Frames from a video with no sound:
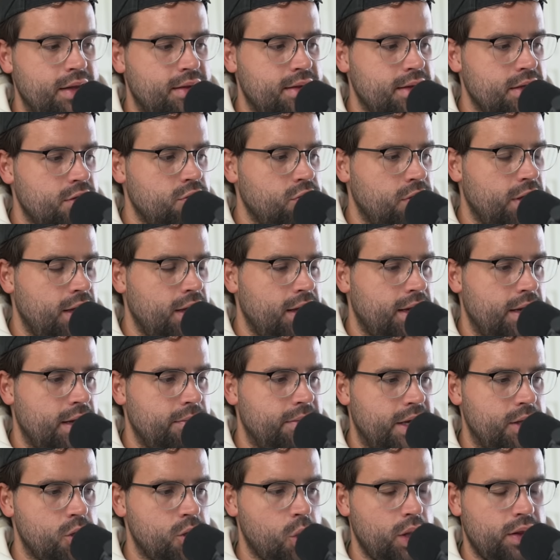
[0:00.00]
war jetzt nicht nur gegen Kai
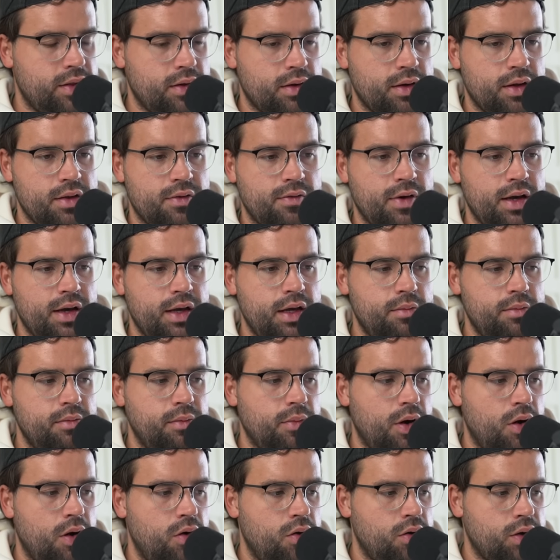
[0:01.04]
Bernstein, sondern es war
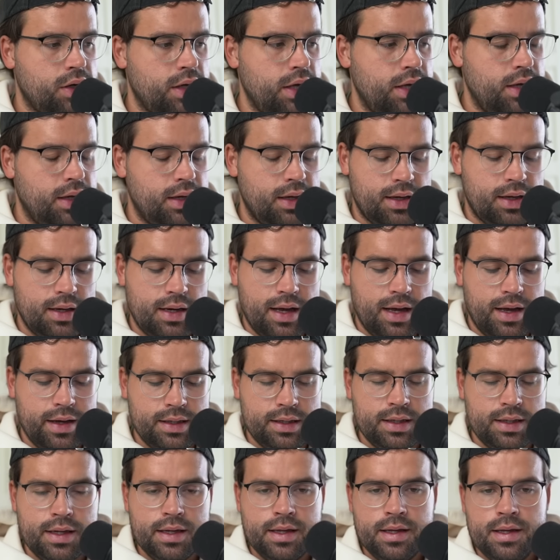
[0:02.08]
eben auch gegen
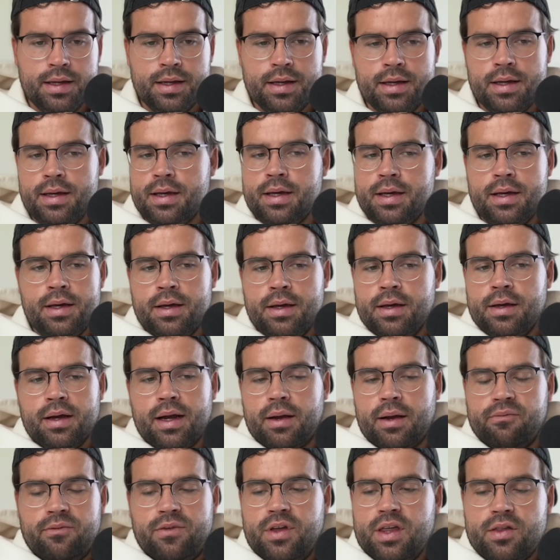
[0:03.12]
Klein.
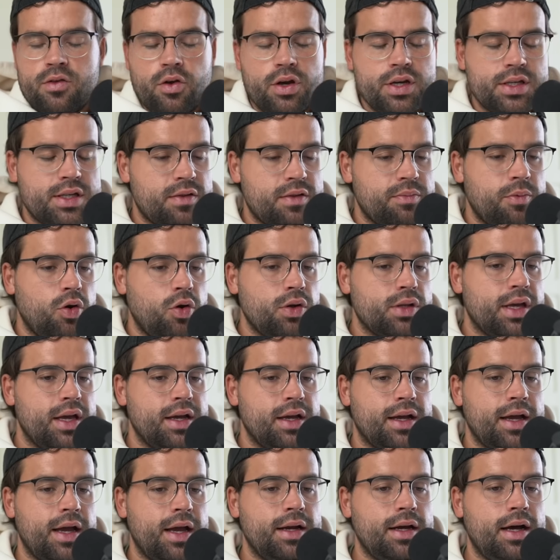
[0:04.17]
Wie soll ich das
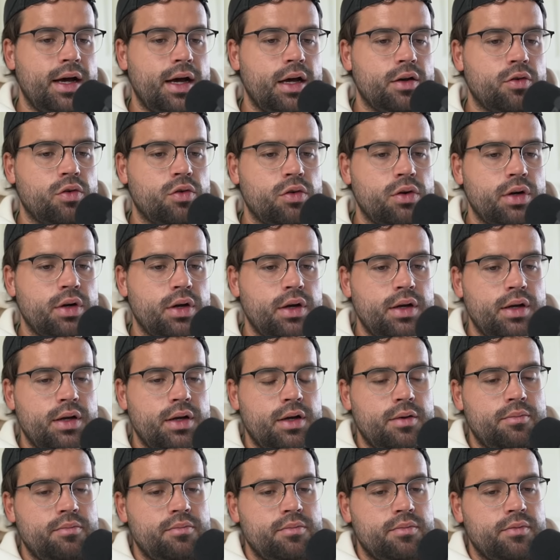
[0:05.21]
beurteilen? Keine Ahnung.
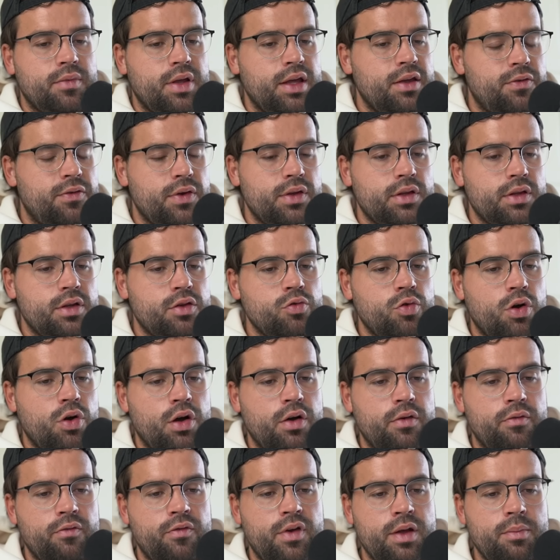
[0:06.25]
Ähm, ich finde
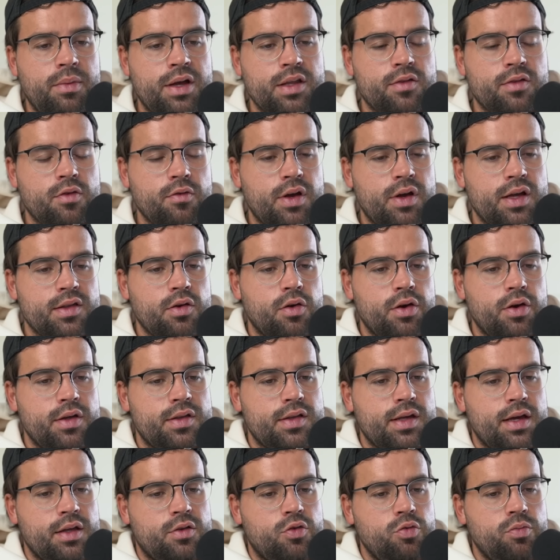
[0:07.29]
nur, wenn man sowas
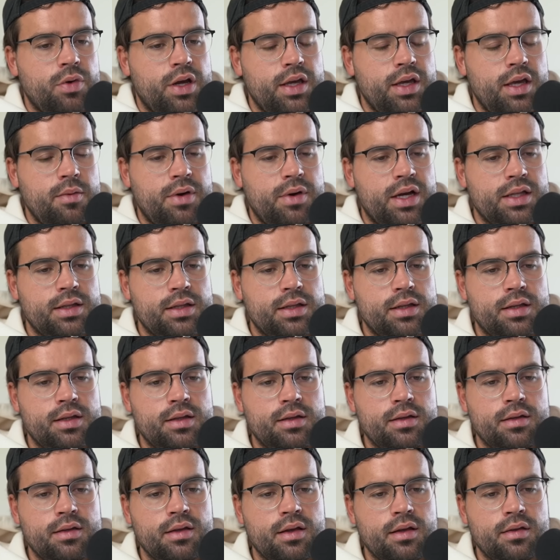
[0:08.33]
äußert über
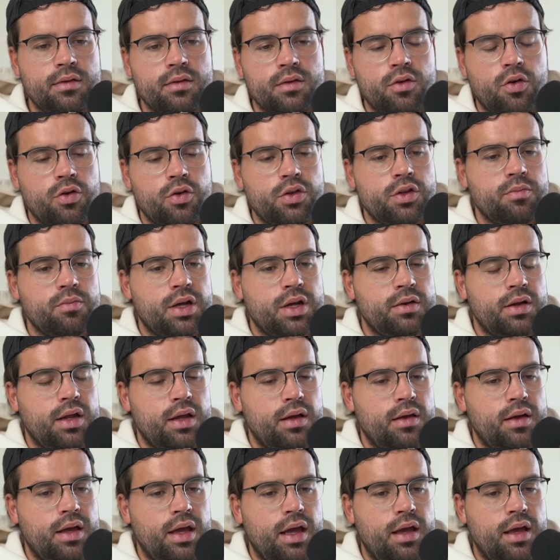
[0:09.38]
jemanden, dann könnte man